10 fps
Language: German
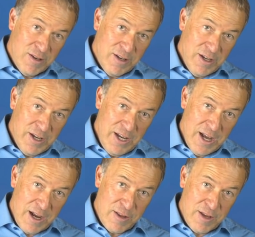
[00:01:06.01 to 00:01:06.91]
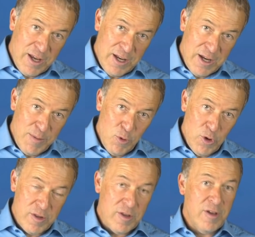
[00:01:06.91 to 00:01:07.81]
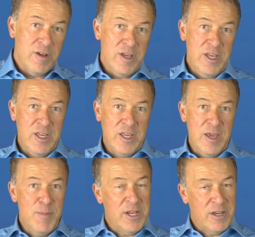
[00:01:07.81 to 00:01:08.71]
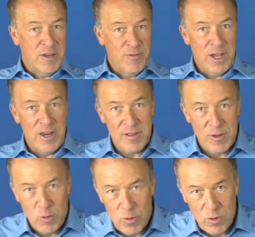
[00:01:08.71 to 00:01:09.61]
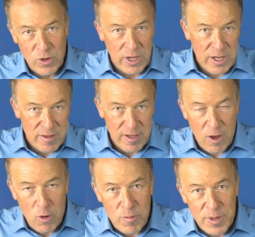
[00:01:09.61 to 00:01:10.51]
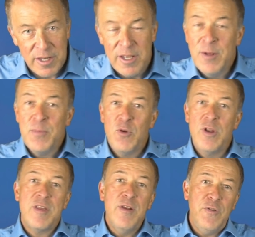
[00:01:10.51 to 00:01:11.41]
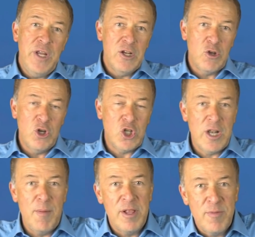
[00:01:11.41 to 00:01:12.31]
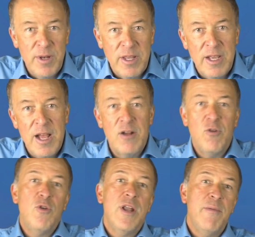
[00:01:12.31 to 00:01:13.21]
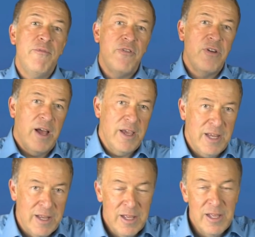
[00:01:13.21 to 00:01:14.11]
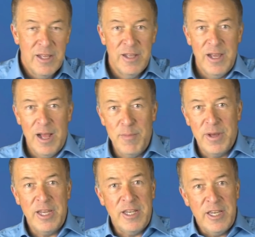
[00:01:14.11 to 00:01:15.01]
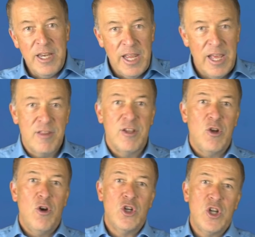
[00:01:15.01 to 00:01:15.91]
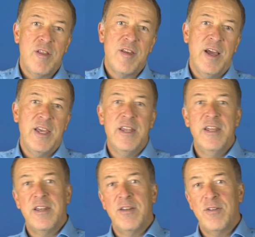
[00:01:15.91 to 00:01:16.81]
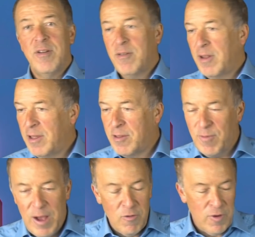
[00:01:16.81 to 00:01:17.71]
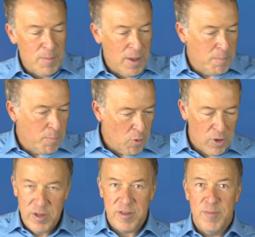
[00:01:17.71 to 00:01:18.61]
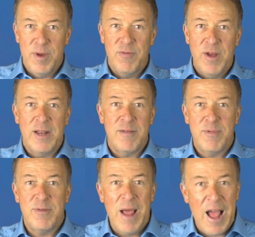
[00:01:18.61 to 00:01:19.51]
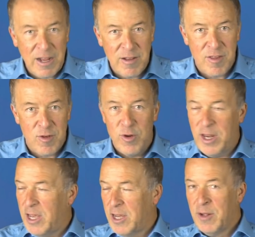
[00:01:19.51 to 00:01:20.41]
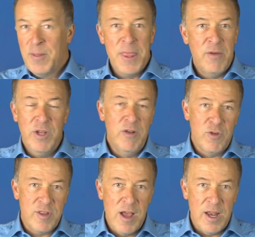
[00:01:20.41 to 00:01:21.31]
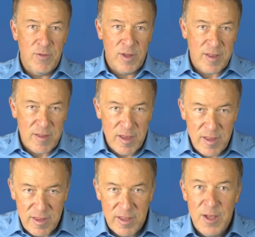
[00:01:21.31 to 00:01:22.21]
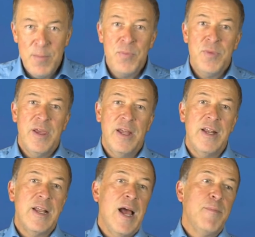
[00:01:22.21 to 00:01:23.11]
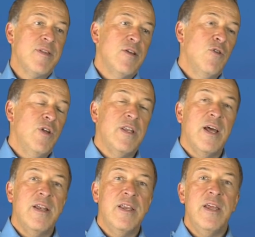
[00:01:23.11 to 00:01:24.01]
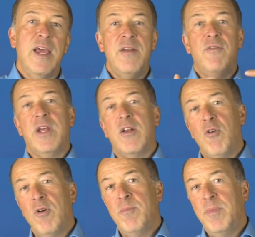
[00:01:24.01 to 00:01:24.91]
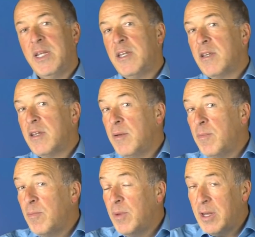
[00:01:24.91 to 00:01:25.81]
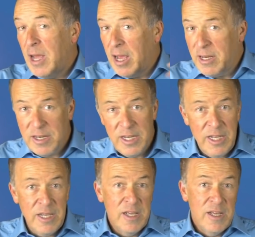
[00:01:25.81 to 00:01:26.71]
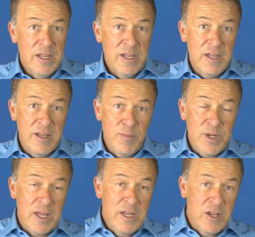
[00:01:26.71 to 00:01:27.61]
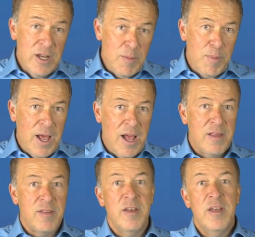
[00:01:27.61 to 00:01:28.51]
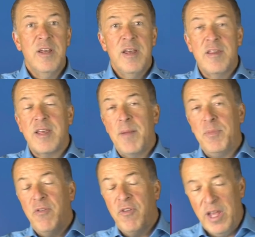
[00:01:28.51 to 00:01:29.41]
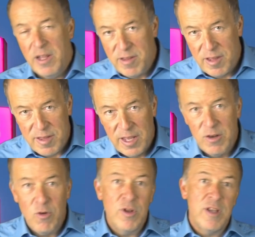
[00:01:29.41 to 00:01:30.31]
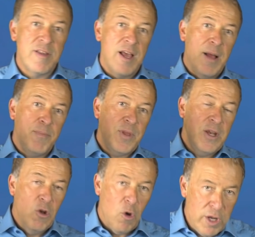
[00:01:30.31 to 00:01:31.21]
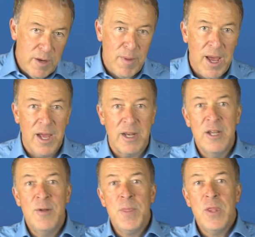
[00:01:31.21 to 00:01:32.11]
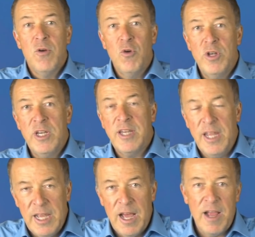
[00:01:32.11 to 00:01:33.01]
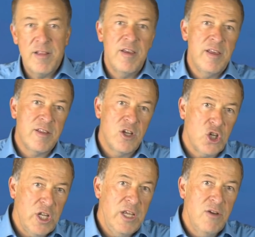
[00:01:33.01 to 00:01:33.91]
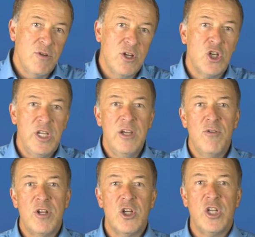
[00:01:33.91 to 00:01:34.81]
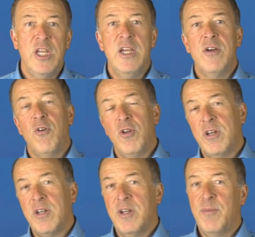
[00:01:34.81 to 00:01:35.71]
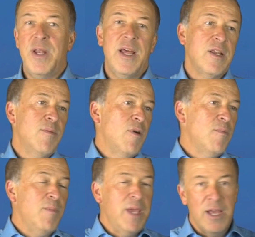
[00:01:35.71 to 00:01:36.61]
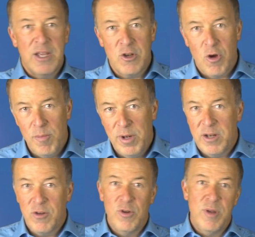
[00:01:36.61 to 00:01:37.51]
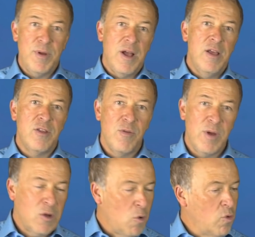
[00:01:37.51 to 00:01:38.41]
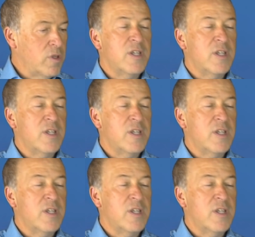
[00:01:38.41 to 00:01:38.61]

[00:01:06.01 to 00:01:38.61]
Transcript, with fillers: Die T-Aktie geht an die Börse, ich gehe mit, war der Slogan, oder gehen Sie auch mit. Und es sind viele Deutsche damals mitgegangen und haben frei, haben richtig die erste Tranche gezeichnet. Es war auf einmal Börse, man war Aktionär Viele wussten gar nicht, was das ist. Ja, dann gab es natürlich dann die Entwicklung mit dem, mit der IT, äh, mit der Internetblase. Es gab die Fernsehsendungen, es gab den neuen Markt und die T-Aktie ist gestiegen und gestiegen und gestiegen und äh, man hat immer mehr getrommelt und die Begeisterung war groß.